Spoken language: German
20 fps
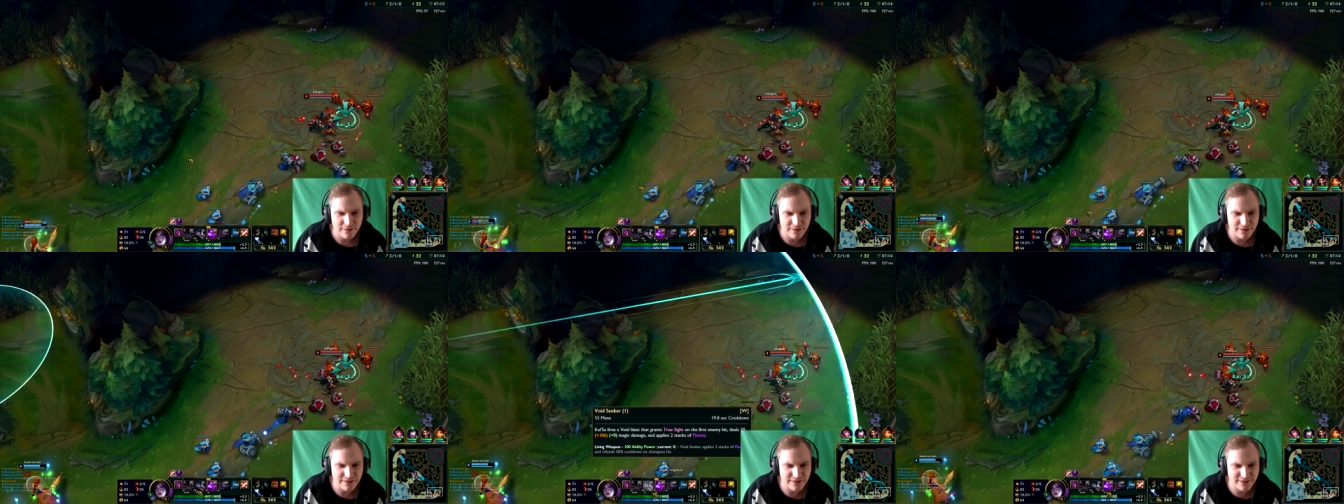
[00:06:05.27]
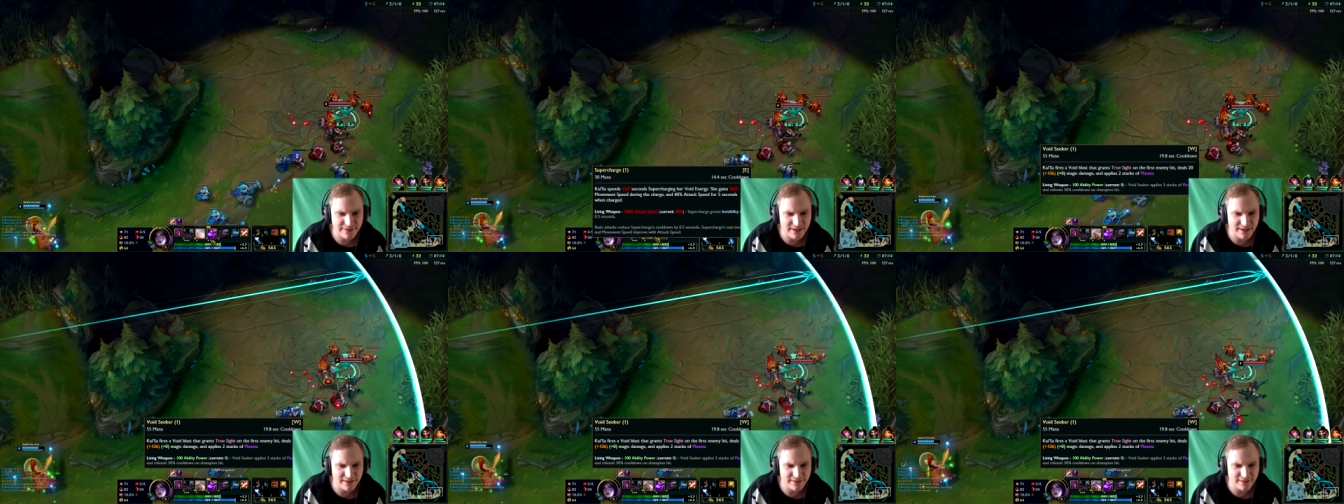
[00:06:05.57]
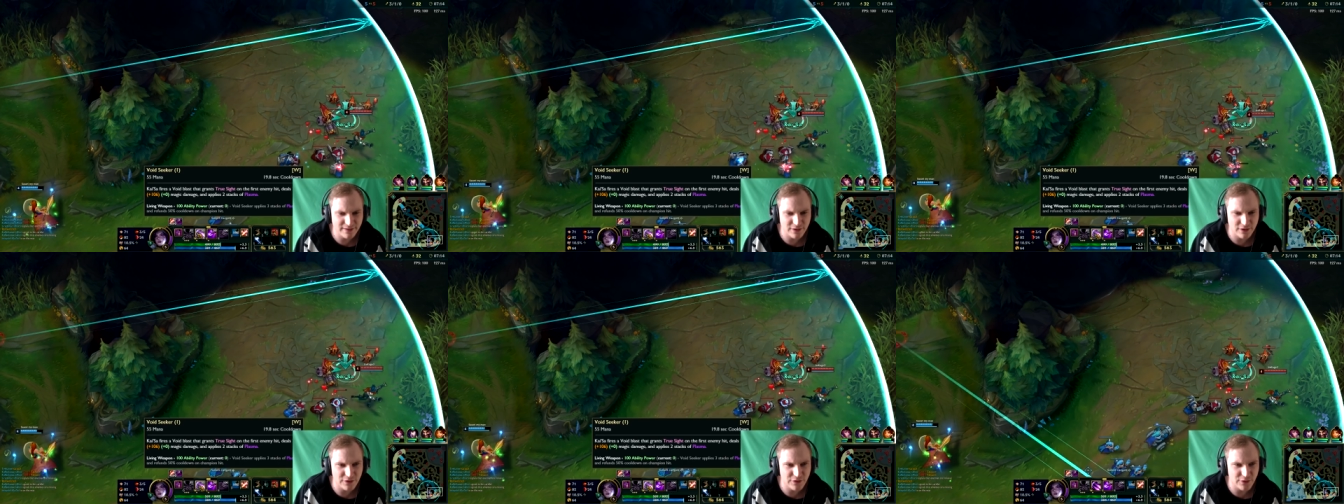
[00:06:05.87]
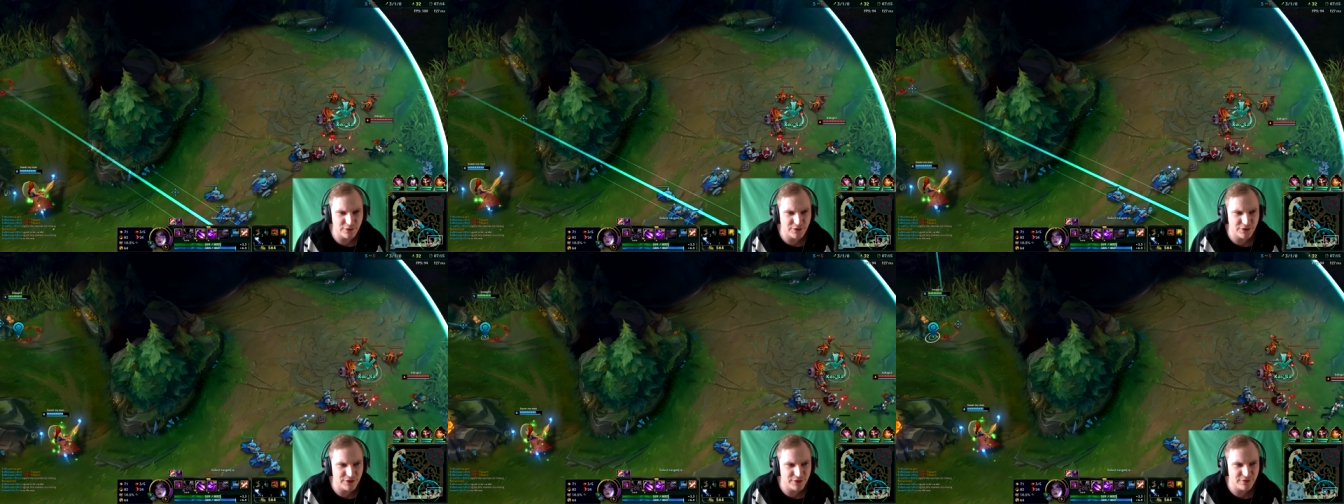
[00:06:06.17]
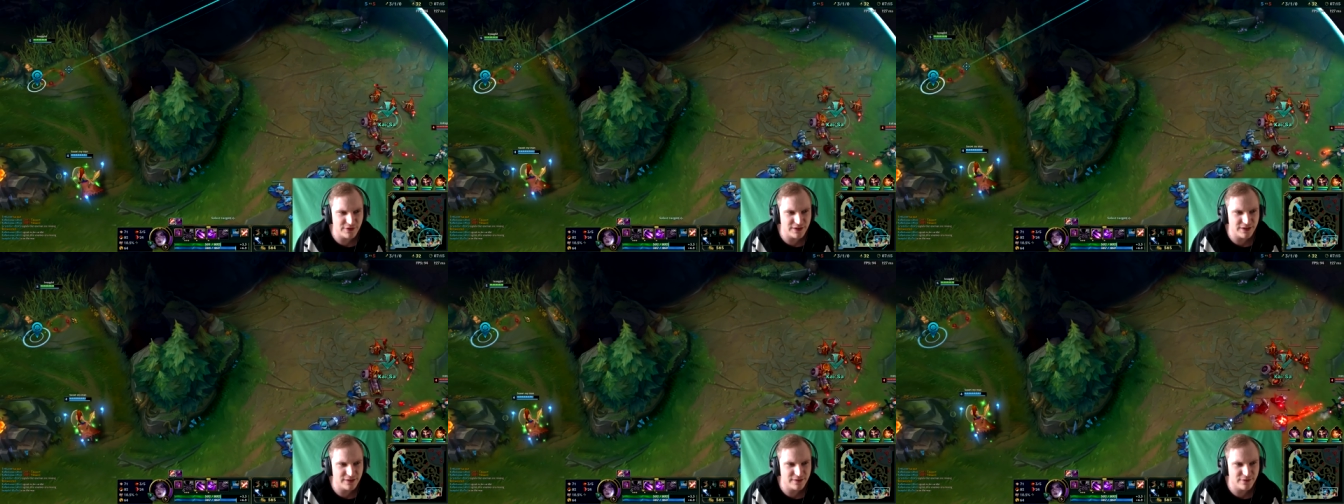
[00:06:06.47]
Das Ding ist, ich sollte die
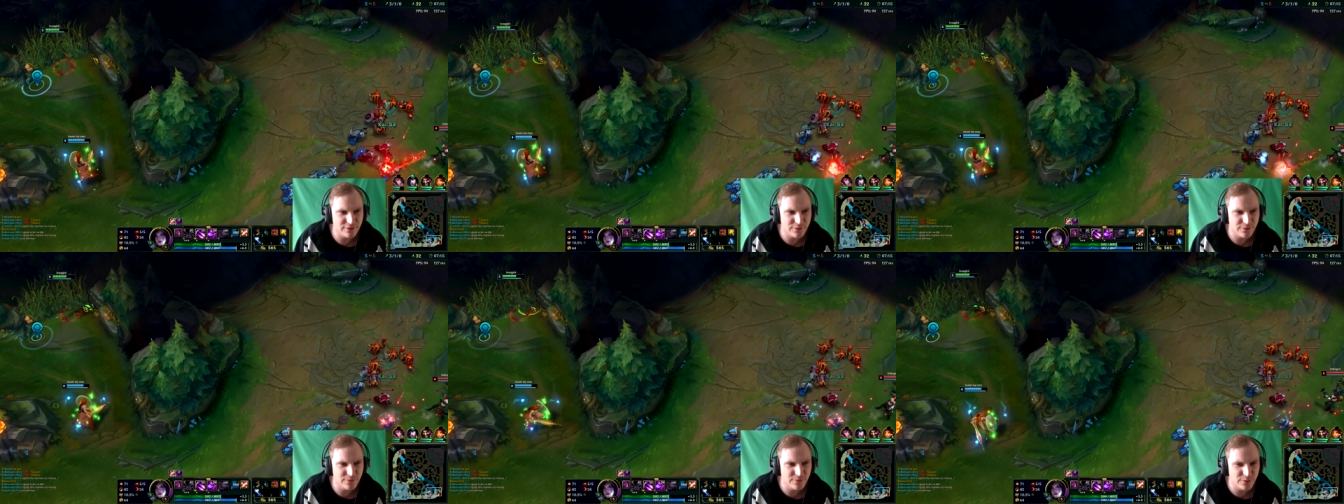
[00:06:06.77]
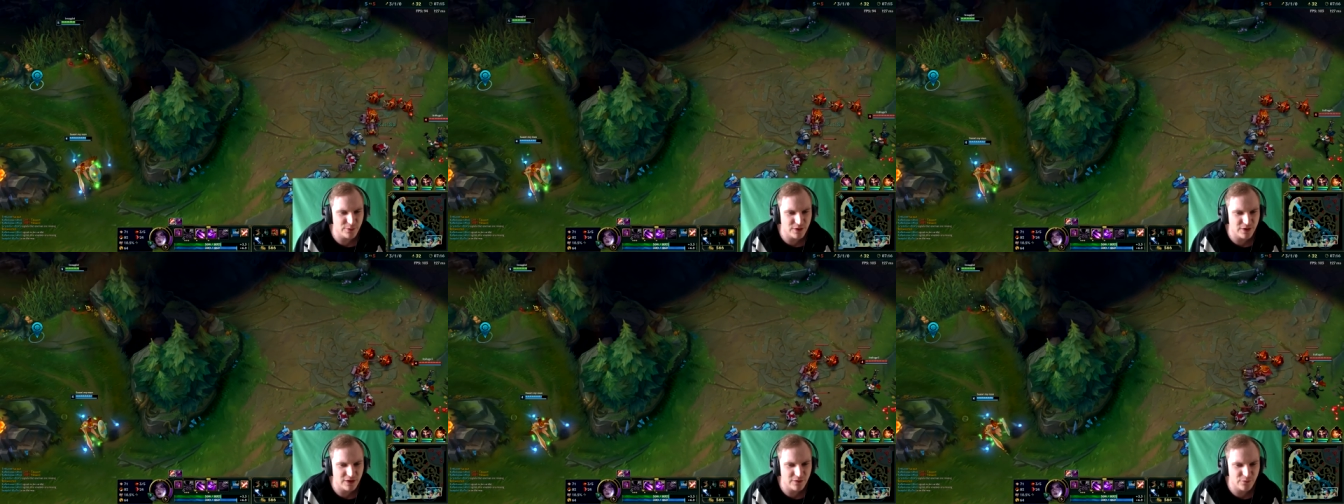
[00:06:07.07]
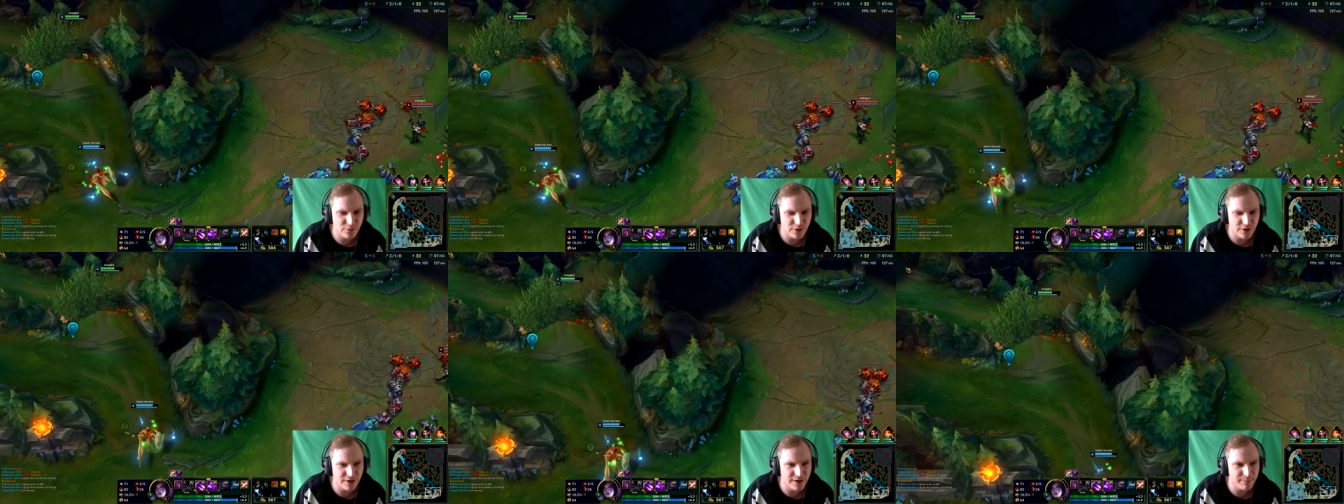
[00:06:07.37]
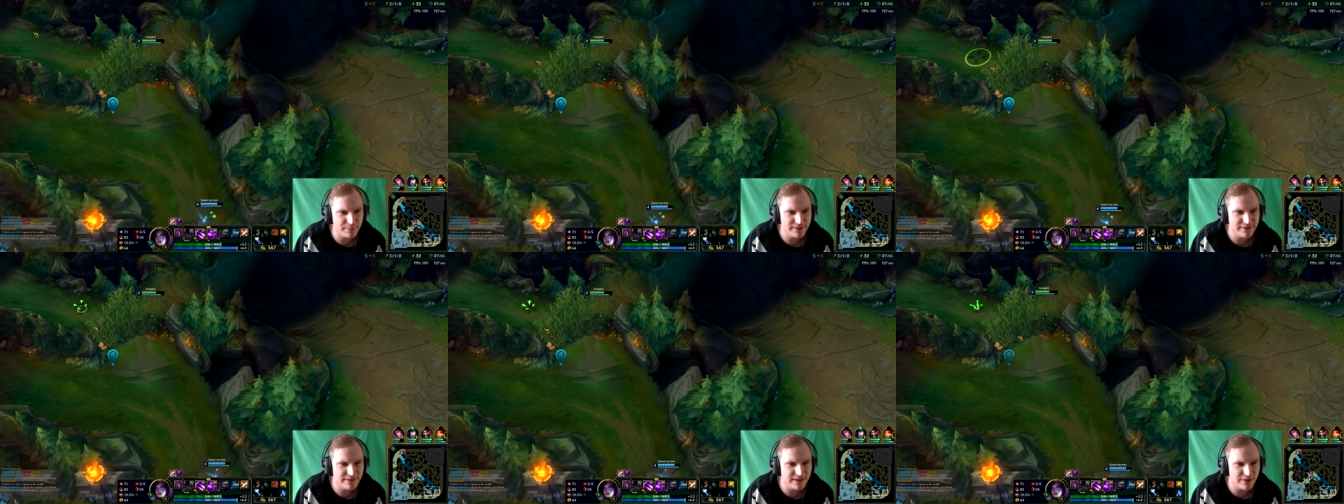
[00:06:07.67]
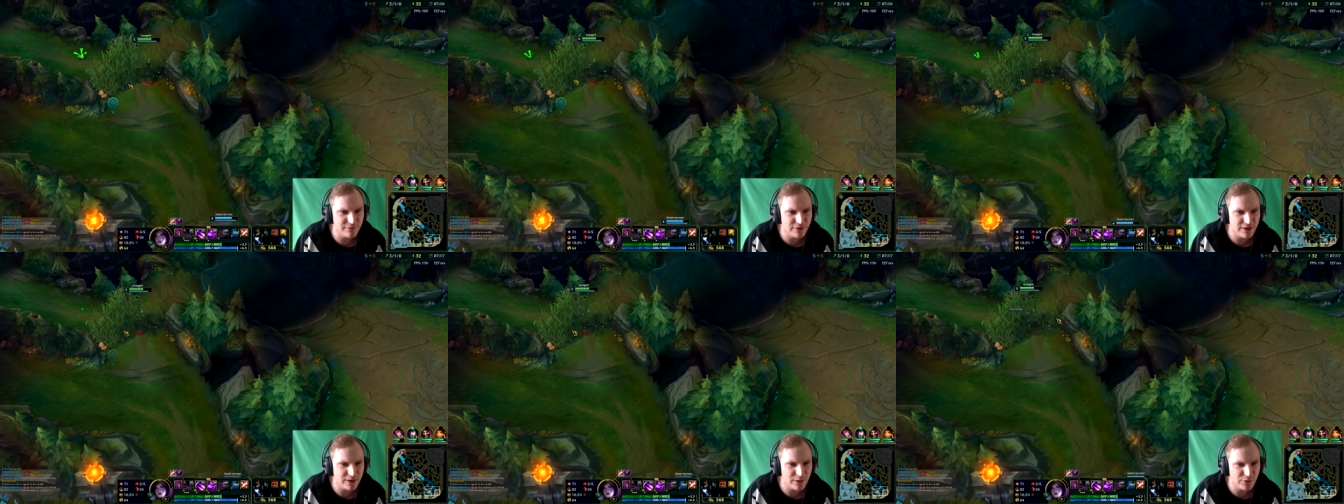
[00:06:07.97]
wenig zu... Vorhin habe ich sie
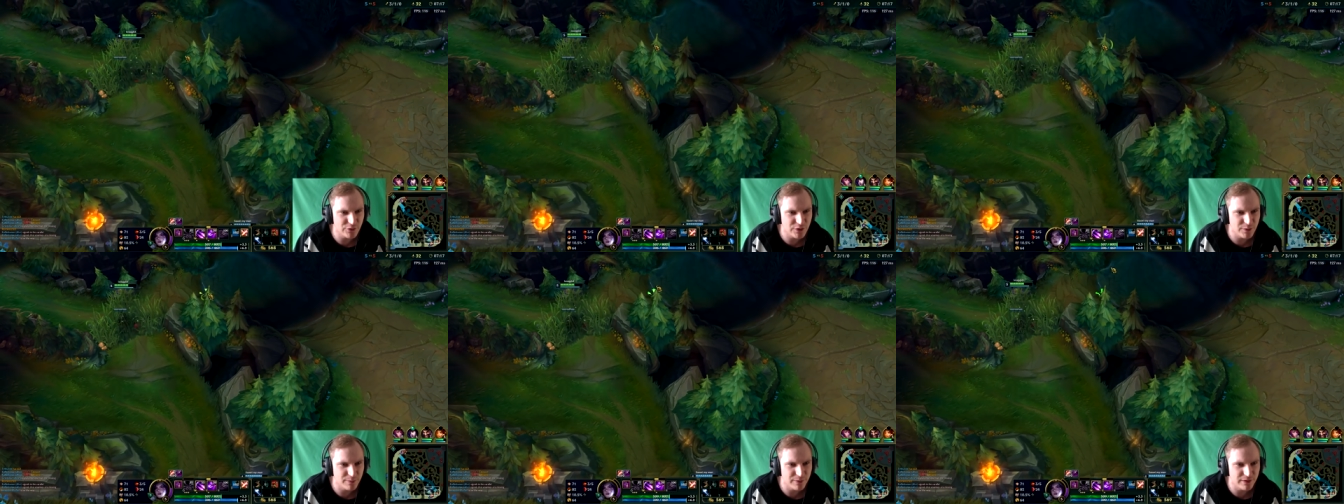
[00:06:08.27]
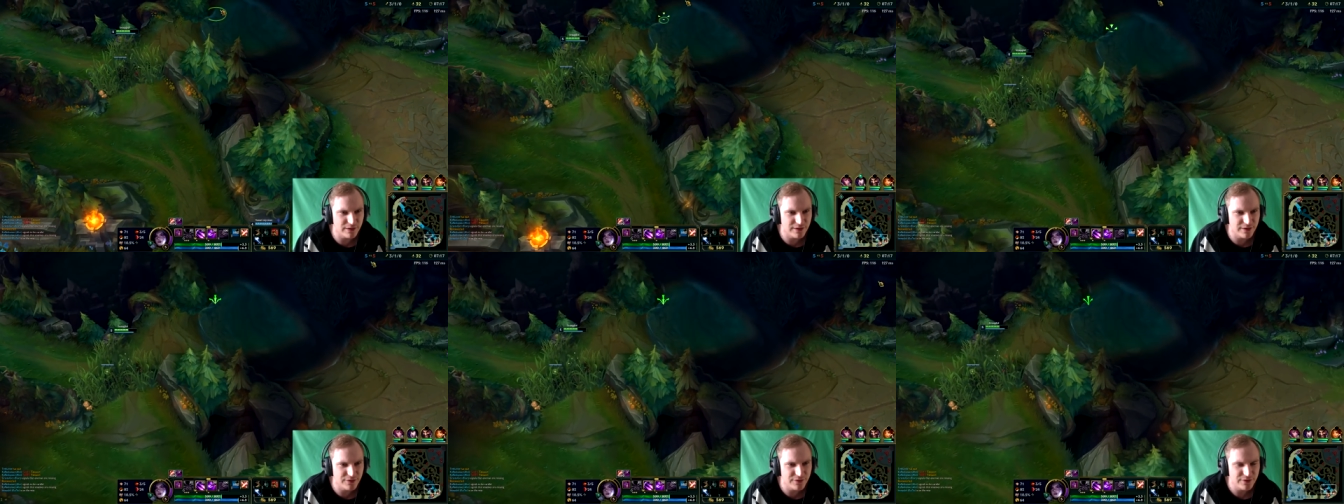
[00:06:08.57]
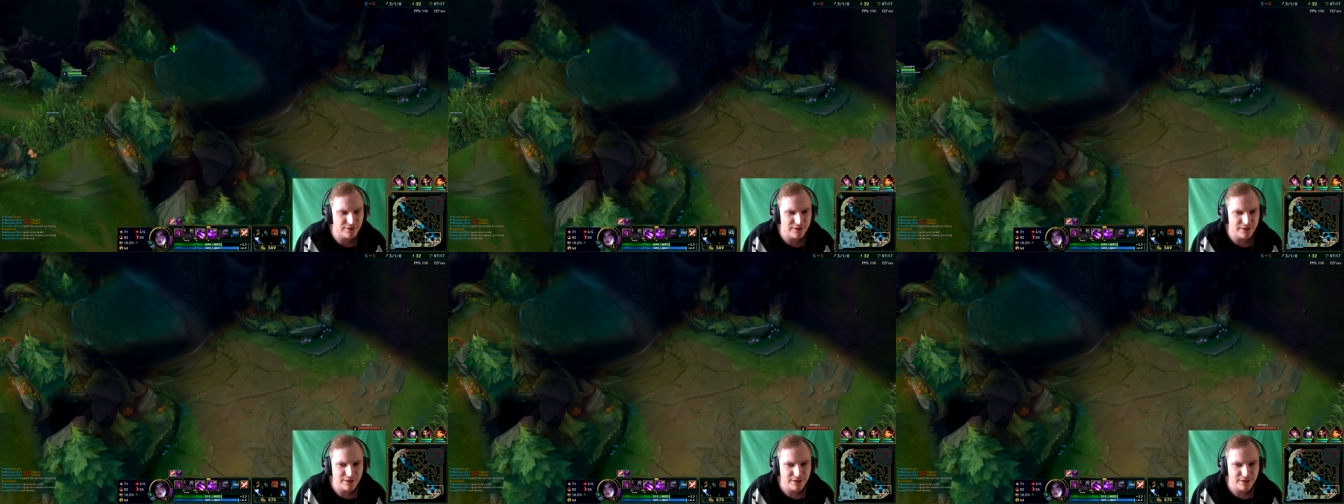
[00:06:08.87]
einfach rausgeböllert.